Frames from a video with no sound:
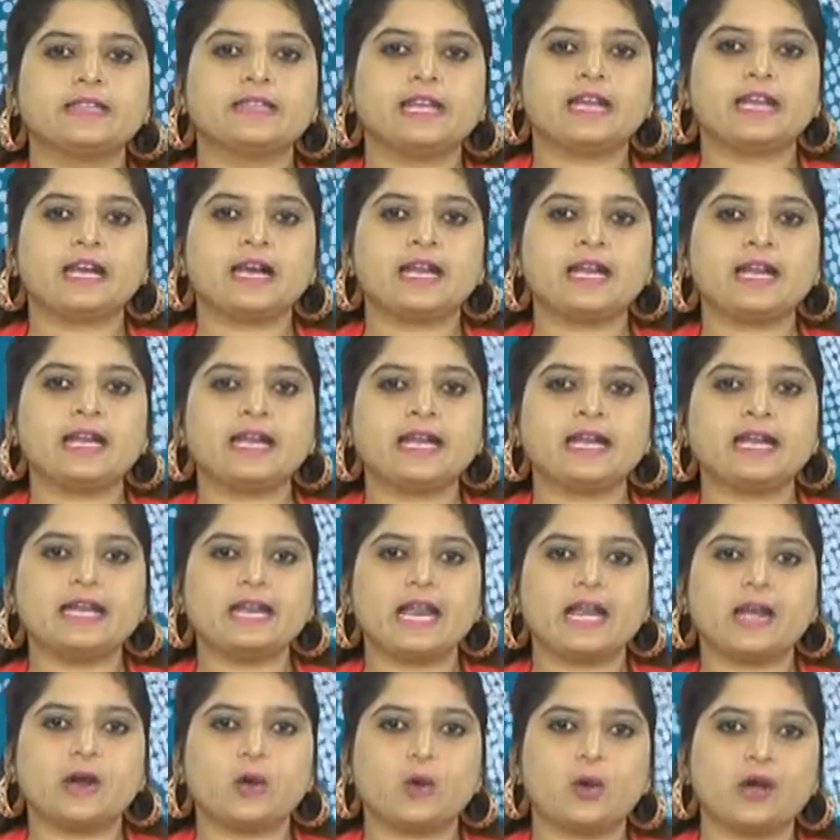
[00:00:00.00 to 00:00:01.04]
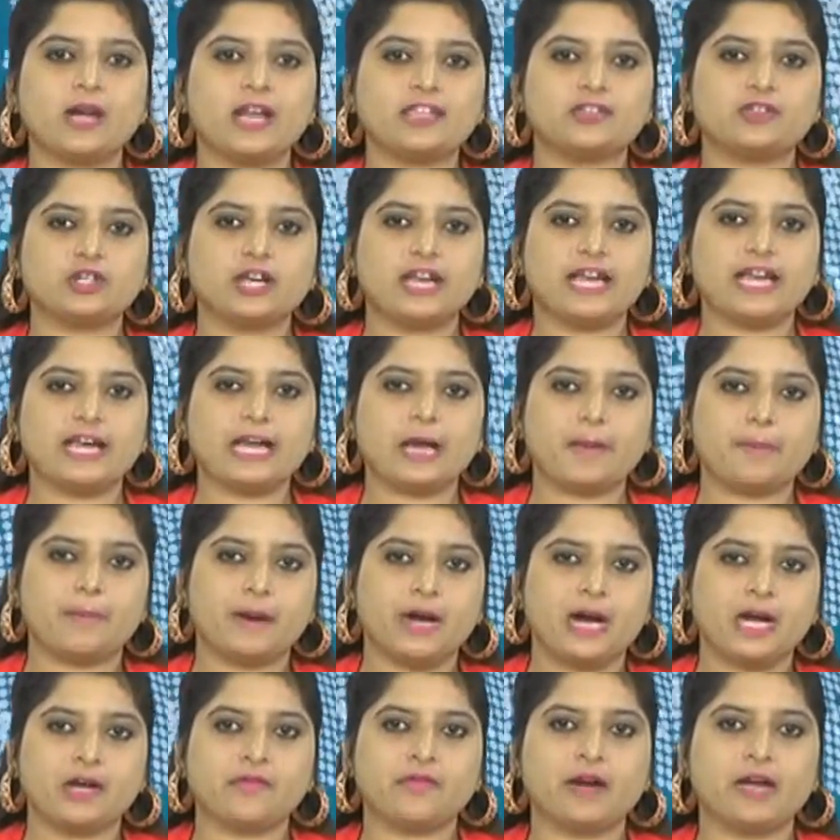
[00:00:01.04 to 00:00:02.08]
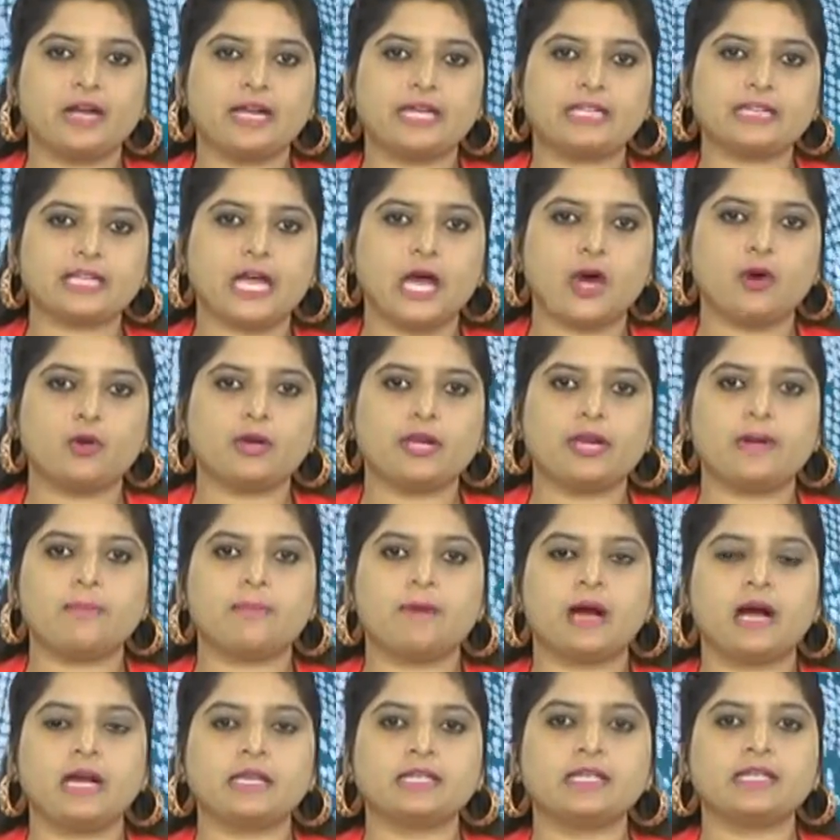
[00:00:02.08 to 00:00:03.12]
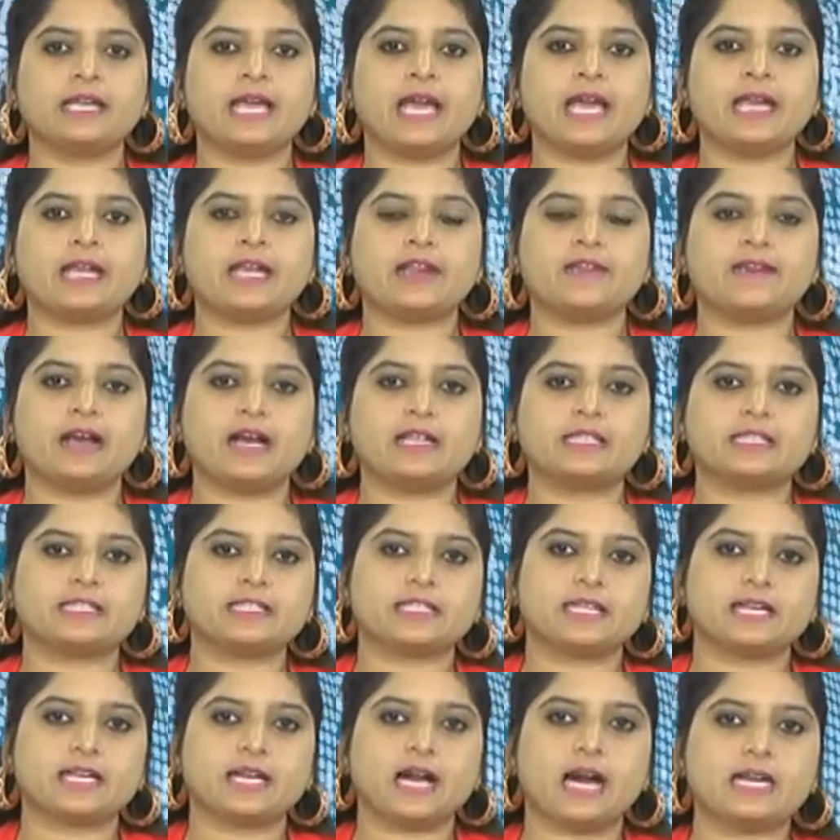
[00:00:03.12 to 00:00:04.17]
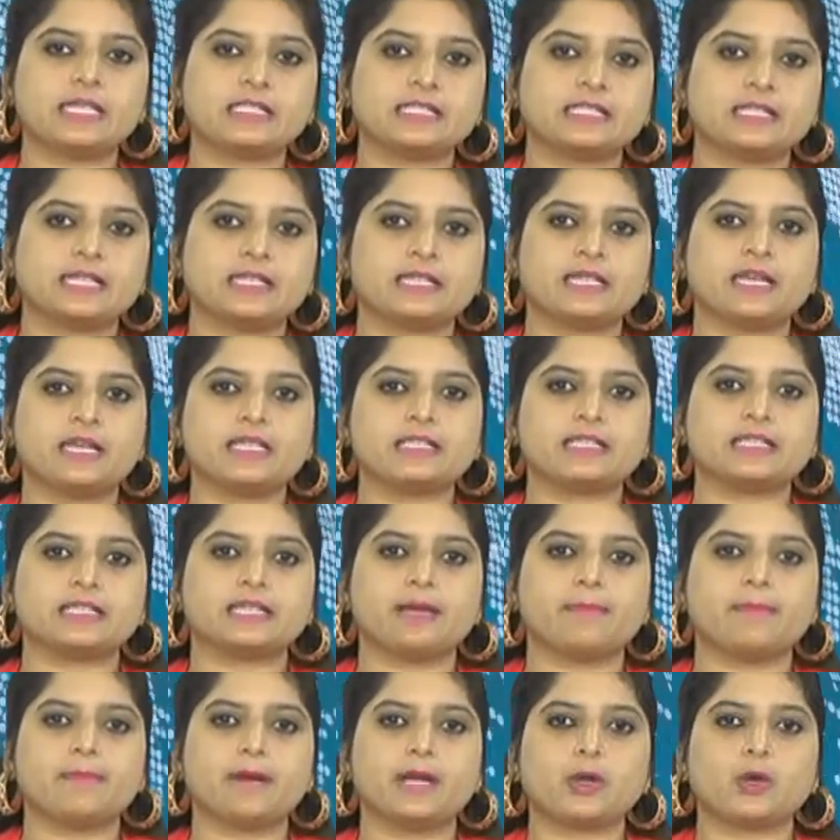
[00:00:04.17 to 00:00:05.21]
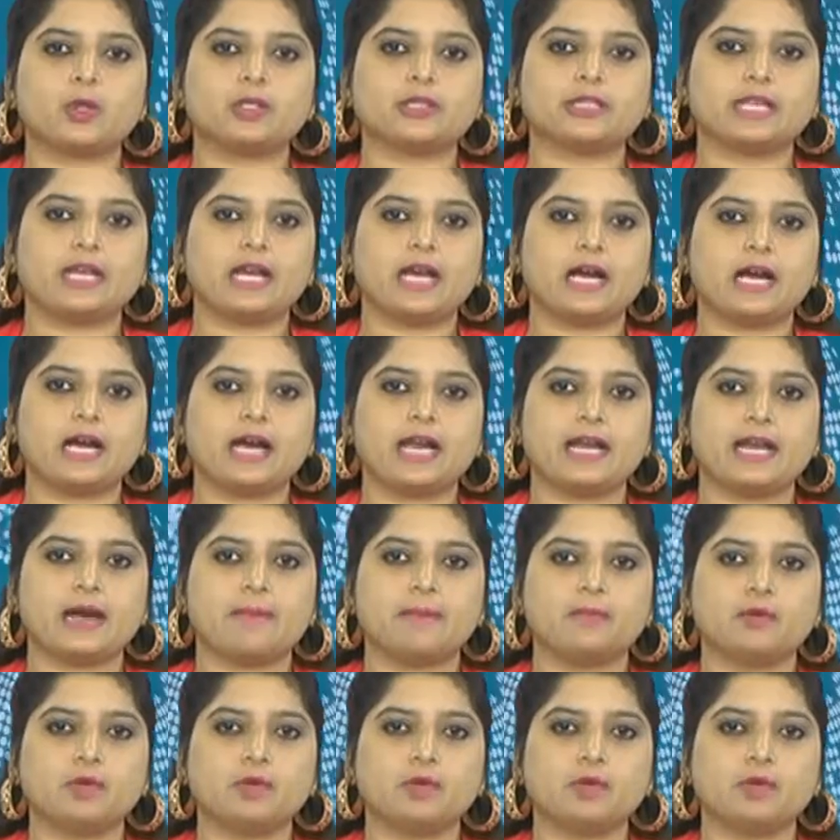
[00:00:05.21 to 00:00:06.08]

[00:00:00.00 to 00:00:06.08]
तेलंगाना के नलगोंडा जिले के भगवा नेता है कि राज्य सरकार 17 सितंबर को तेलंगाना